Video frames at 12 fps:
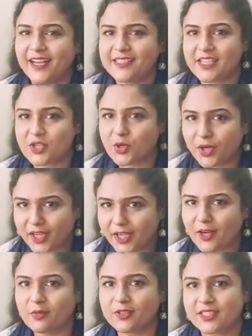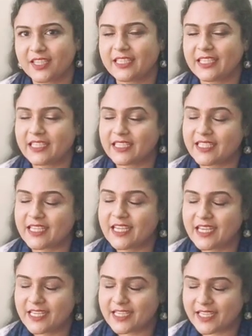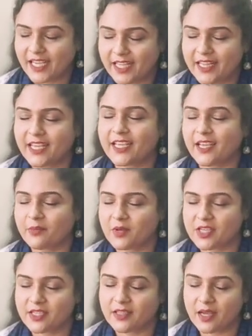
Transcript: যে সঙ্গীন অবস্থাটি দেখেছি সেই থেকে আপনার